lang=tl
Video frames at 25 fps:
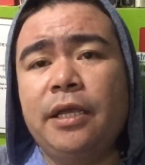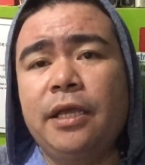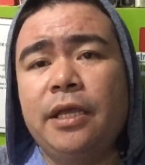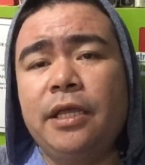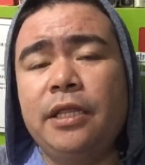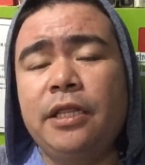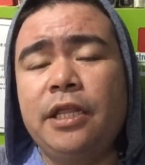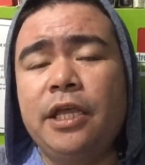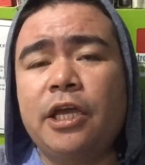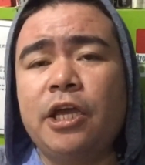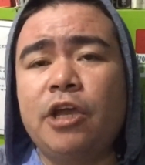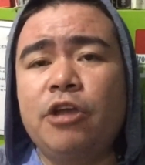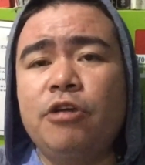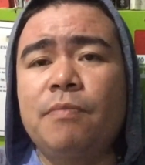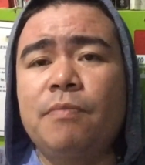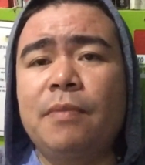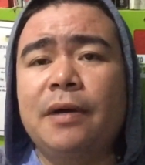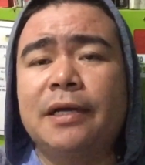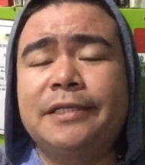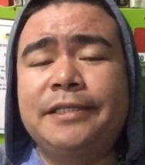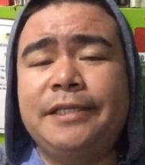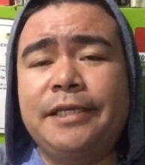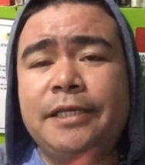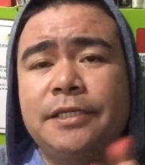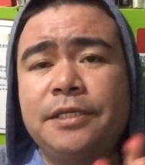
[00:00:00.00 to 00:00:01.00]
Hindi kayo
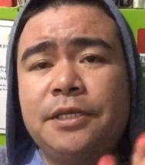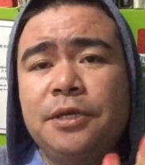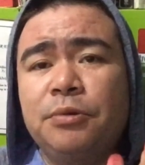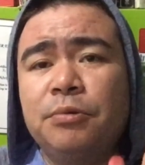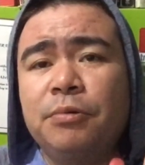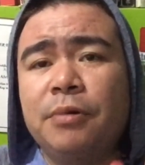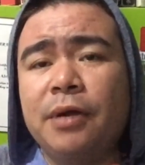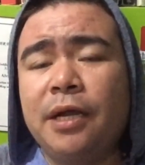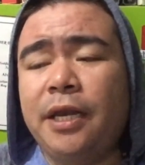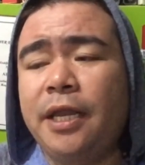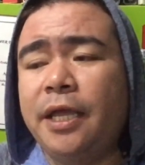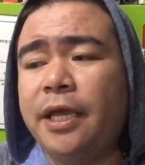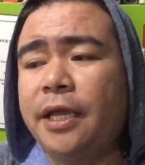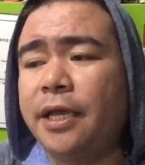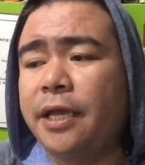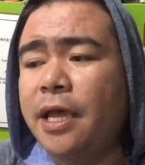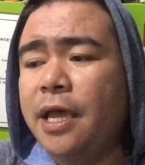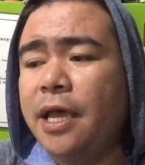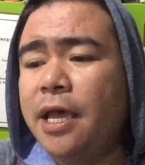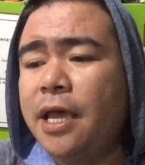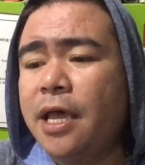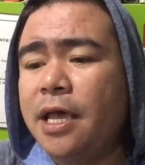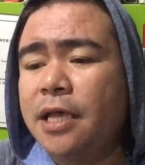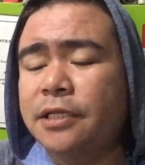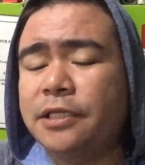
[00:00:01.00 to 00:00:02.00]
magsisinungaling
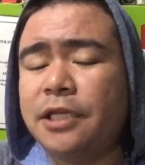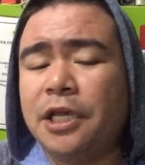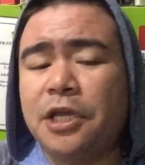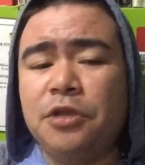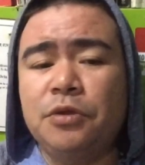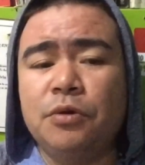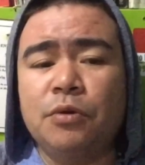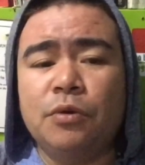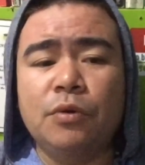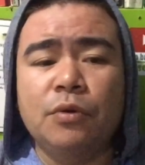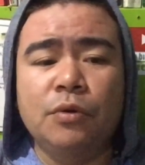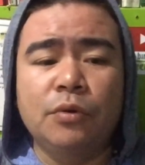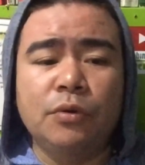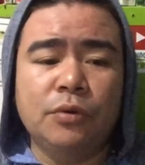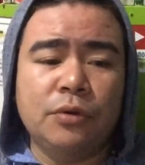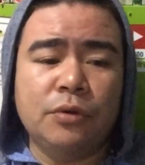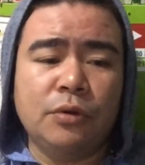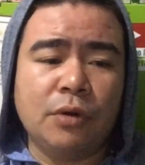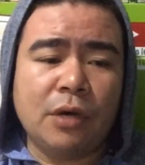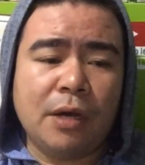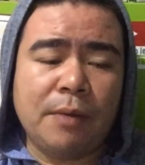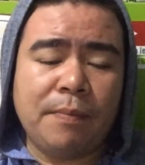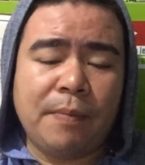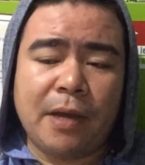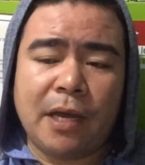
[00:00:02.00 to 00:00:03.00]
sa inyong
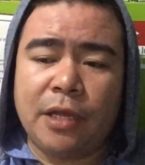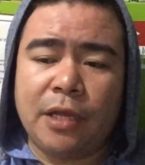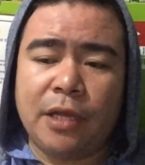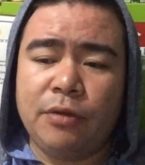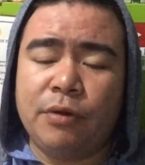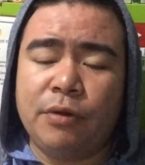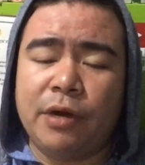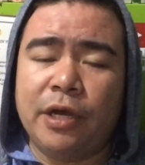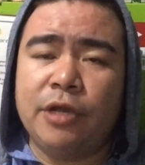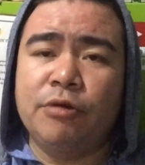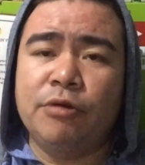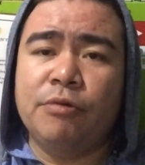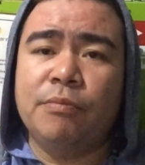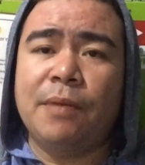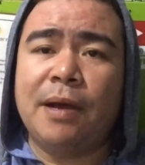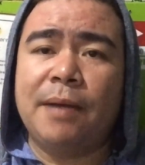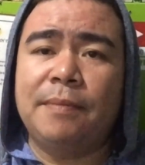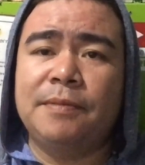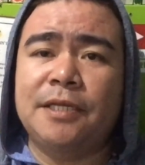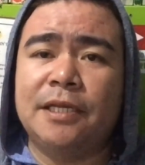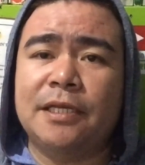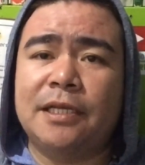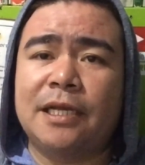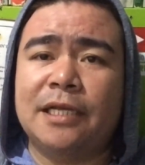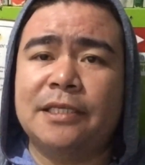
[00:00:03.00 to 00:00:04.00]
guro kapag kayo ay
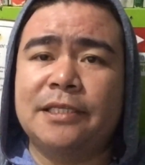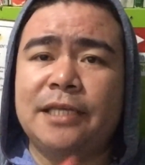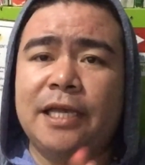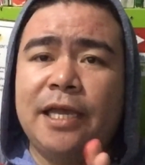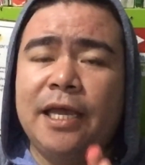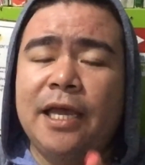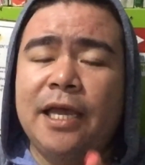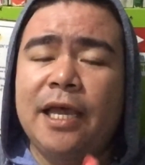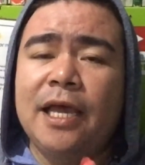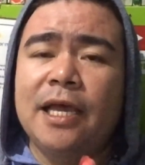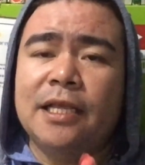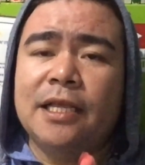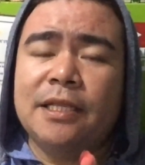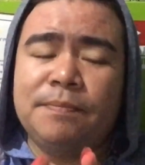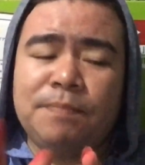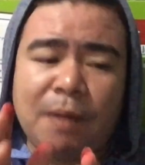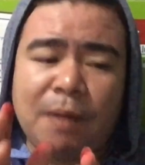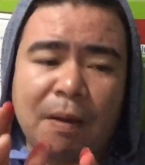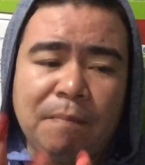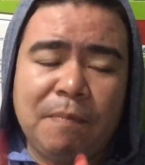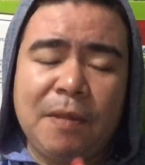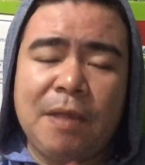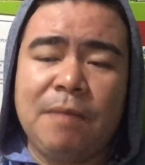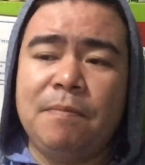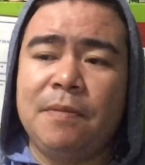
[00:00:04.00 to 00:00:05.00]
umabsent. Kasi
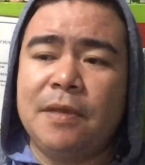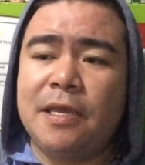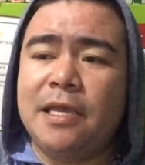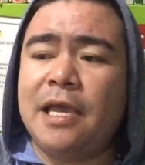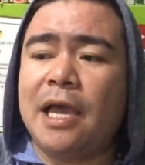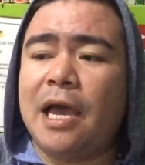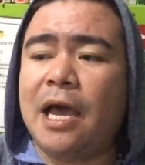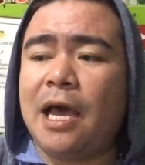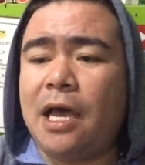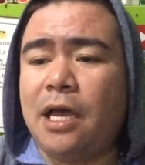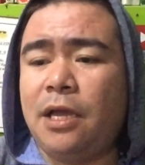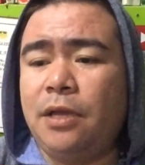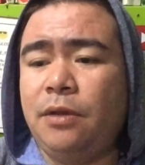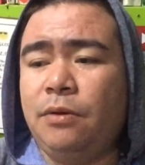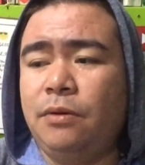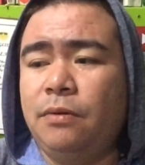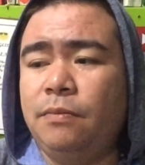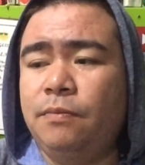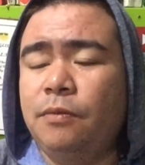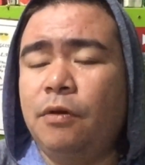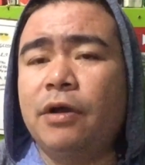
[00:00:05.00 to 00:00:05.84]
pagbibigyan kayo.